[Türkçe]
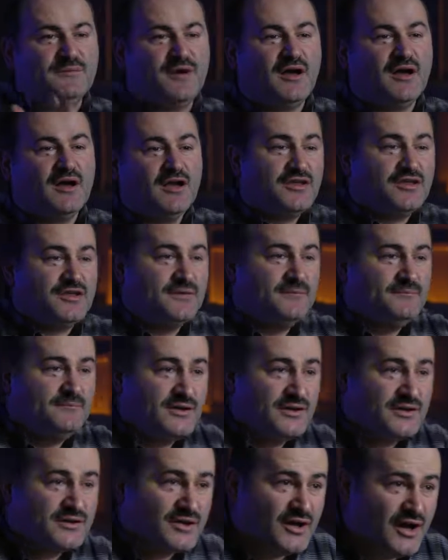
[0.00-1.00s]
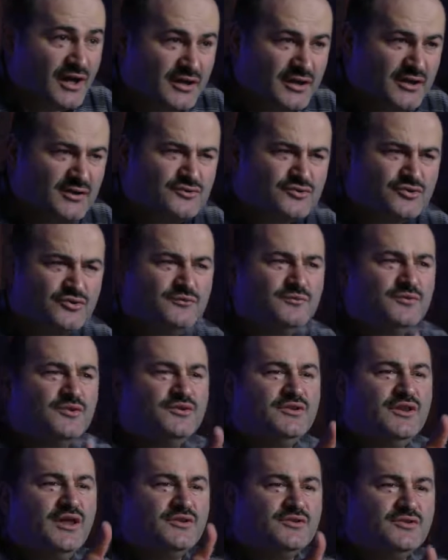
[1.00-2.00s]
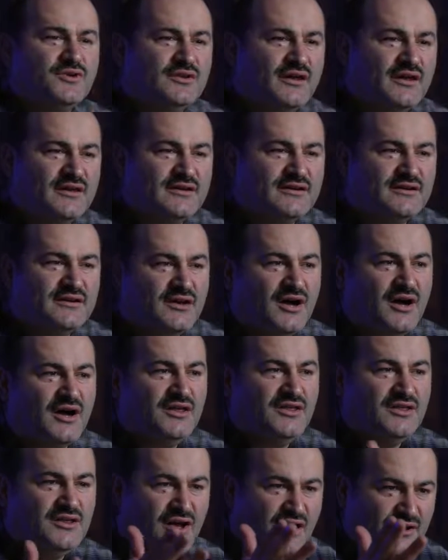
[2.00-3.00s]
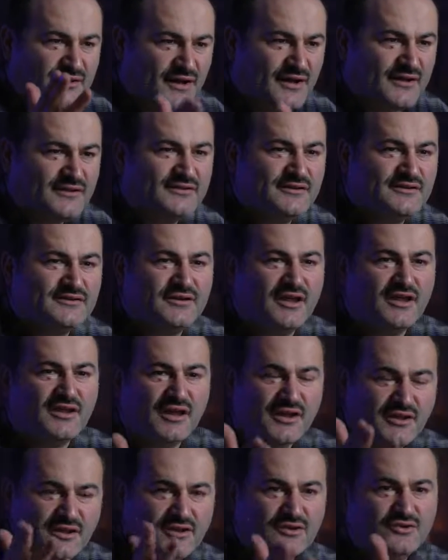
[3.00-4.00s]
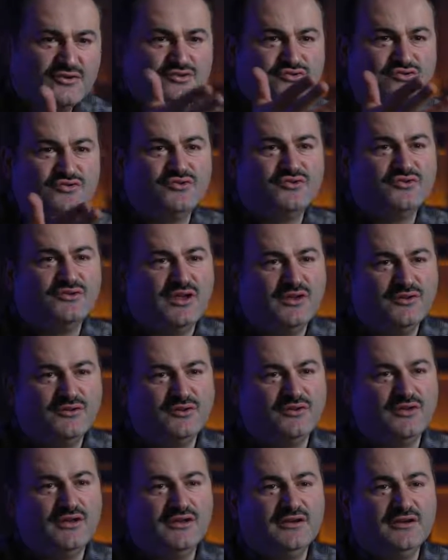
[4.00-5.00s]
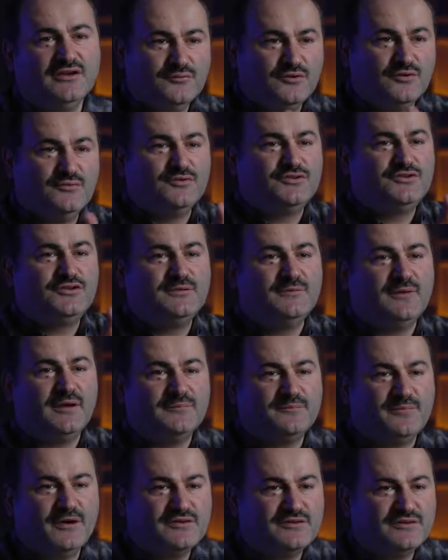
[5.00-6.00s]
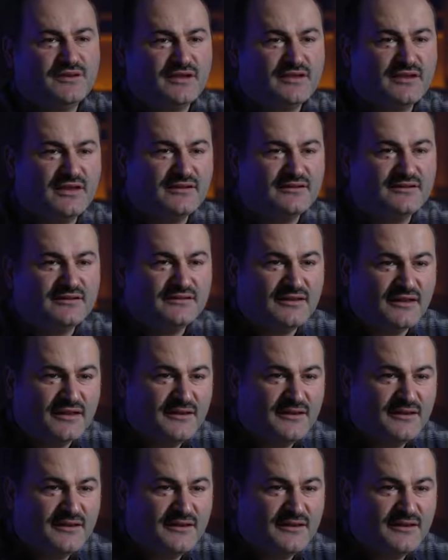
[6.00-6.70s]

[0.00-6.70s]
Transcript: ama kim bilir hangi zulmünden dolayı, hangi hatasından, hangi kusurundan dolayı bu musibet başına geldi